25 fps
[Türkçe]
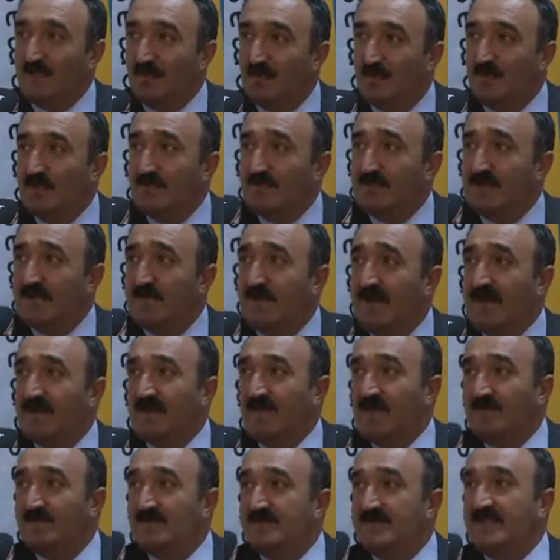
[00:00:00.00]
da kurumuz ama
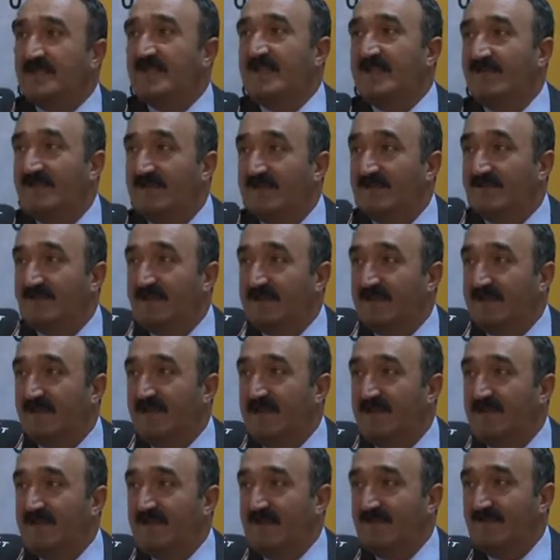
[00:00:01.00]
arkamızda devlet var.
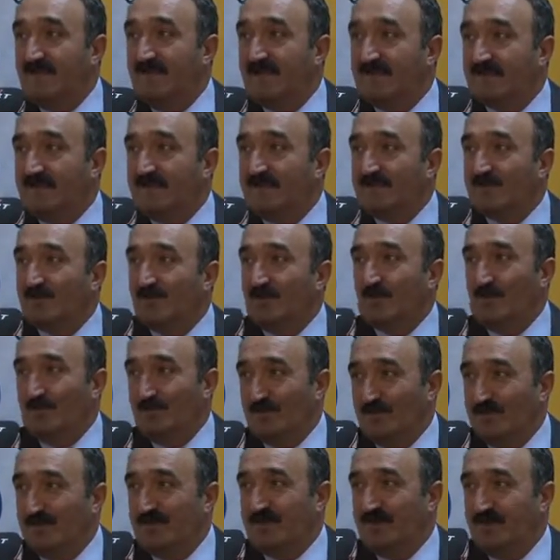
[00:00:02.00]
Devletler
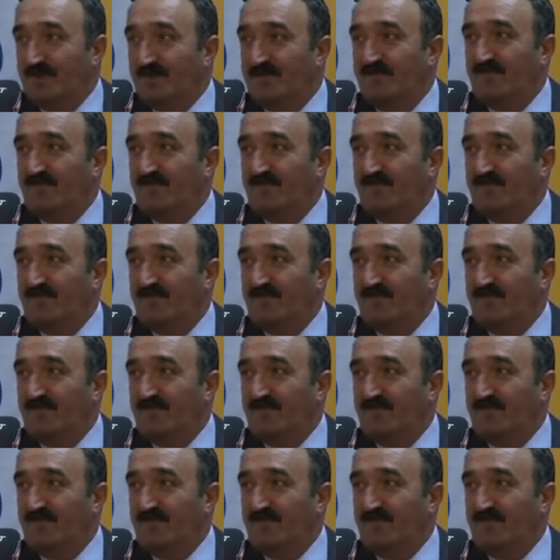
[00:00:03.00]
sorumlu.